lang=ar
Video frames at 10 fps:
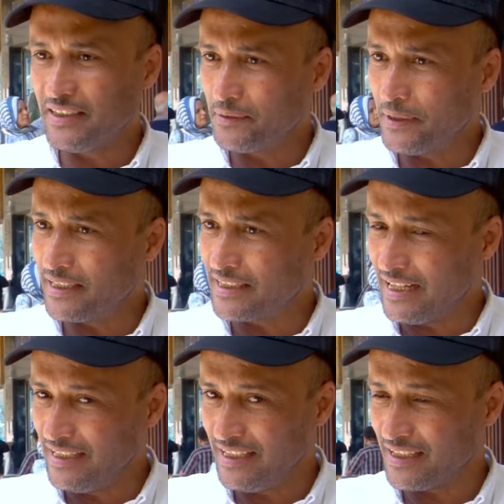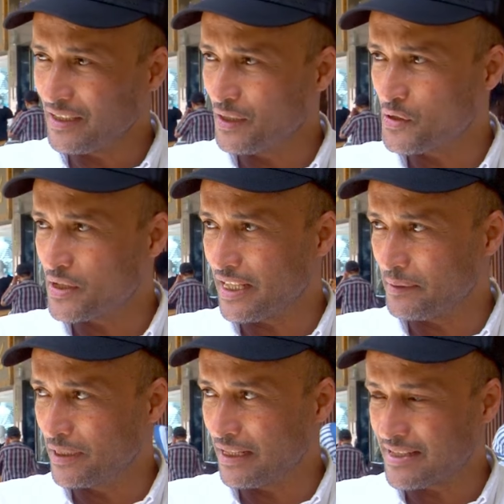انتباهي تعليق للاستاذ
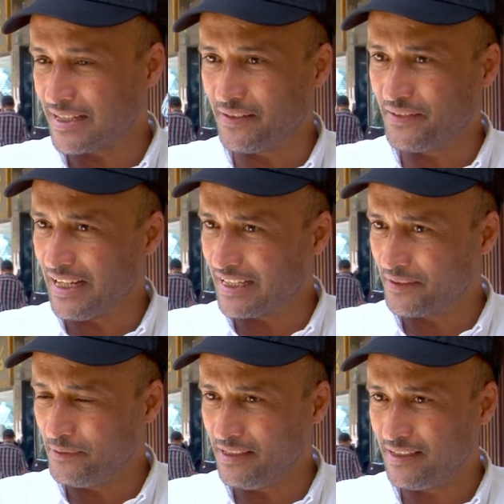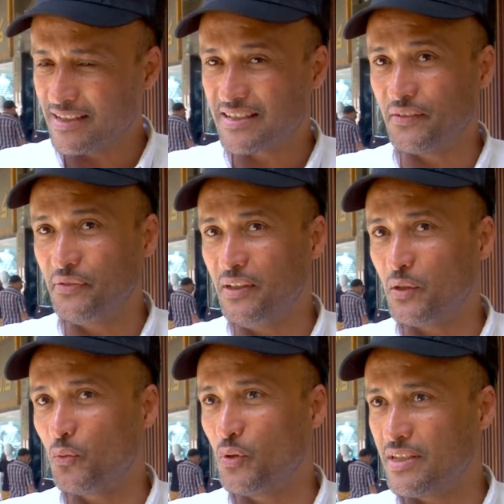عبد الله سلام الحكمي سفير
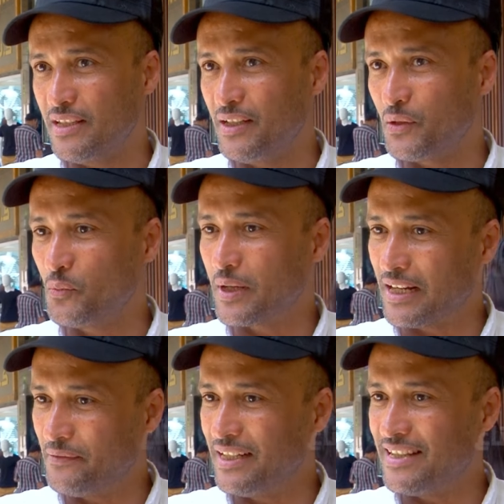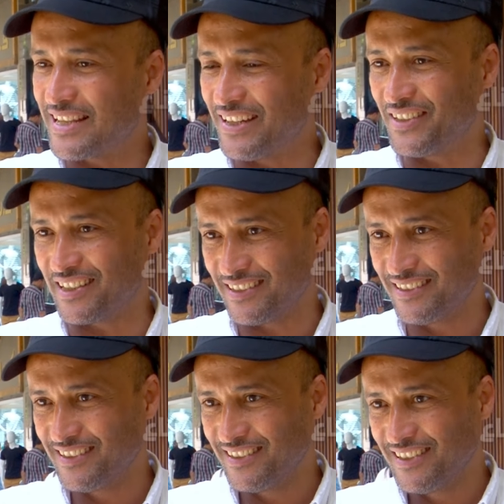ووزير وبرلماني سابق
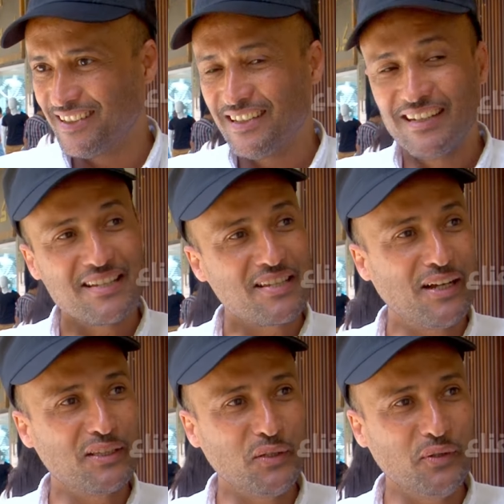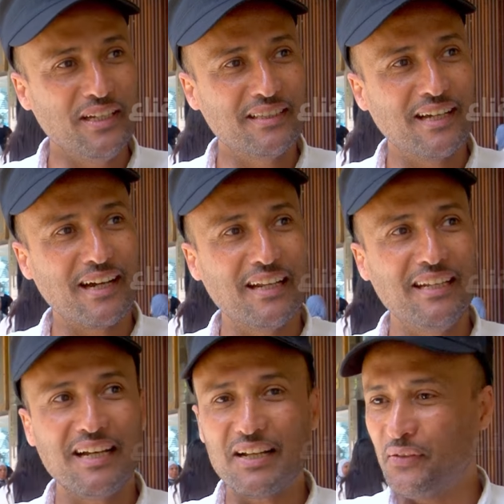سالته وين انت؟ قال
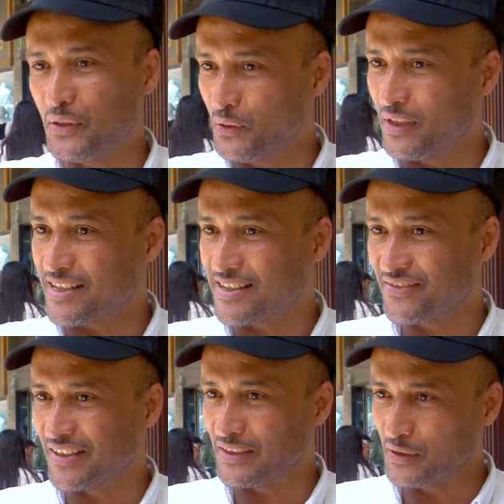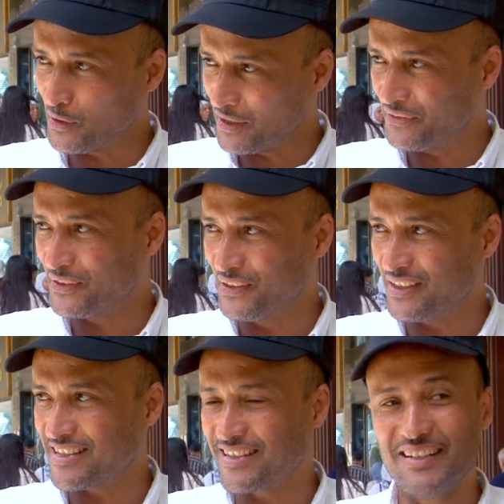لي انا في تونس فقلت له كيف
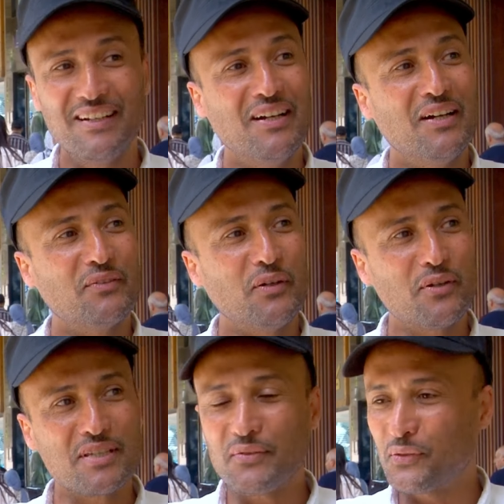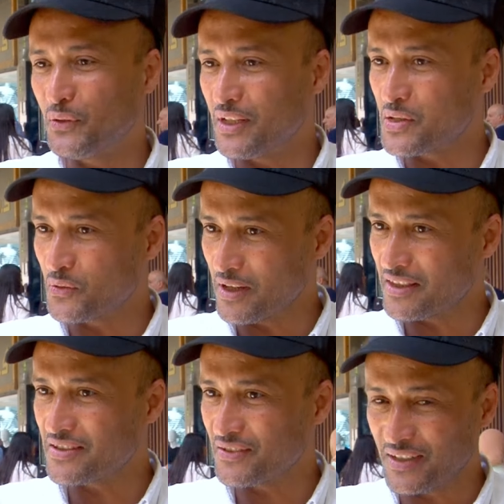تونس؟ فوصف تونس
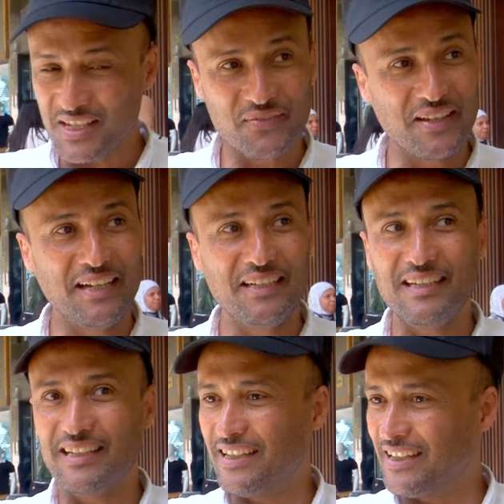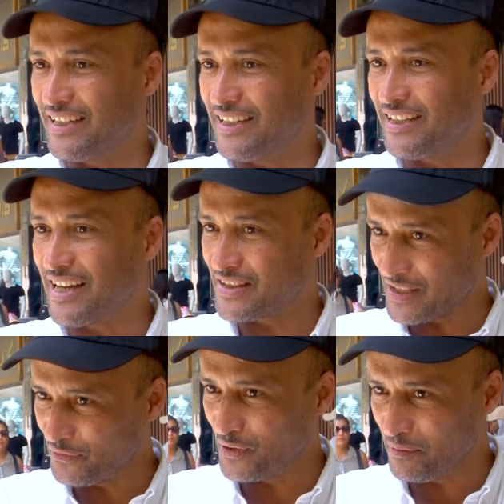وصف وصف يعني آه،
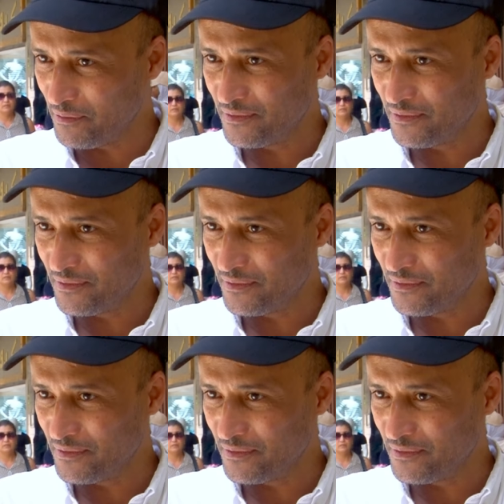انصفهم